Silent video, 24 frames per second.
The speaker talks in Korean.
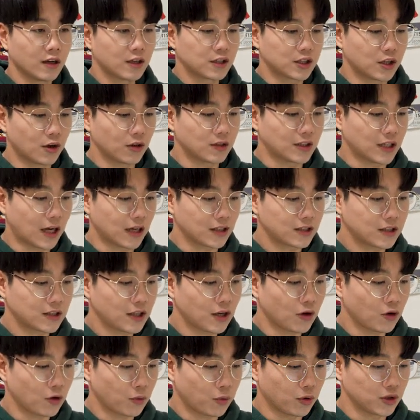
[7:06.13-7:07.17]
그런
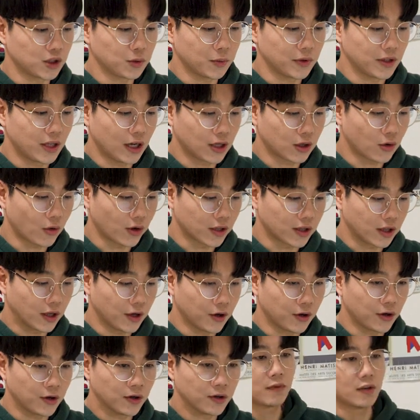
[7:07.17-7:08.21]
장치라고 보시면 될 것
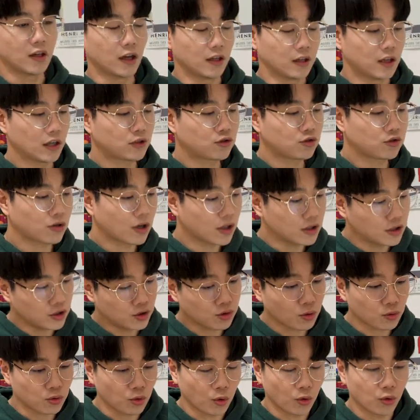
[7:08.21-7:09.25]
같아요 네 대충 한 이
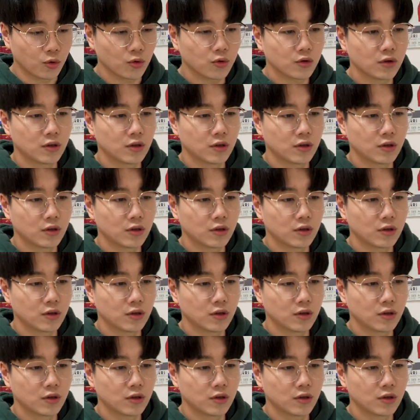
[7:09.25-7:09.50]
정도